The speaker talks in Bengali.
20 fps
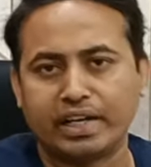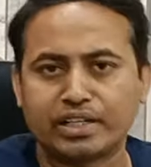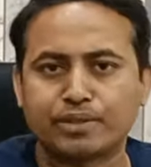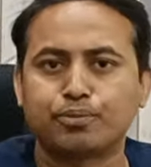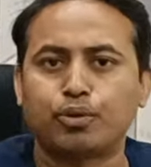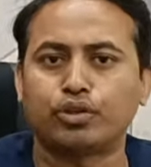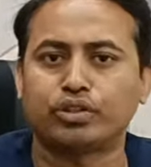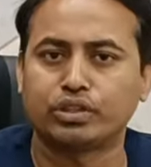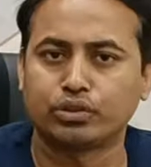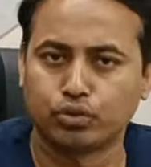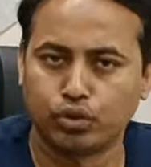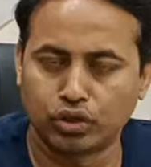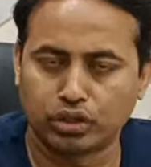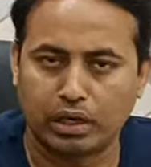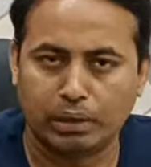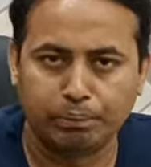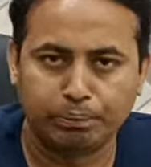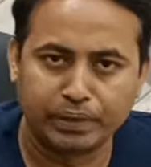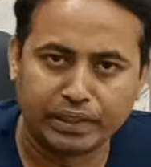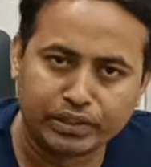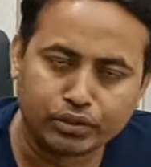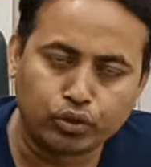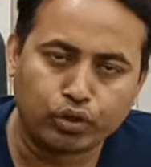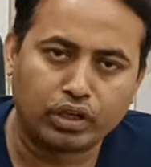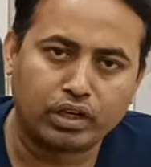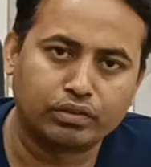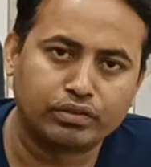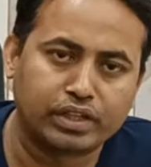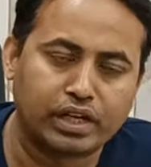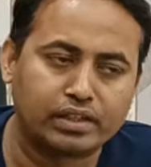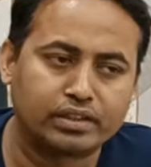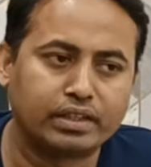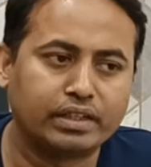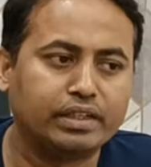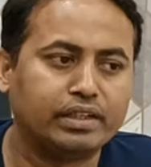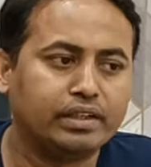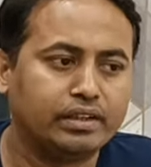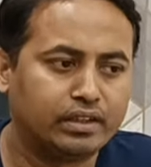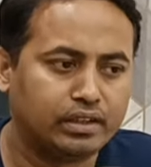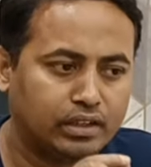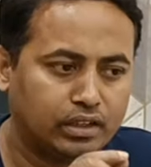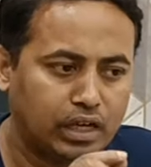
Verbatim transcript: নেক্সট প্রসেসগুলো কমপ্লিট করে নাও তাড়াতাড়ি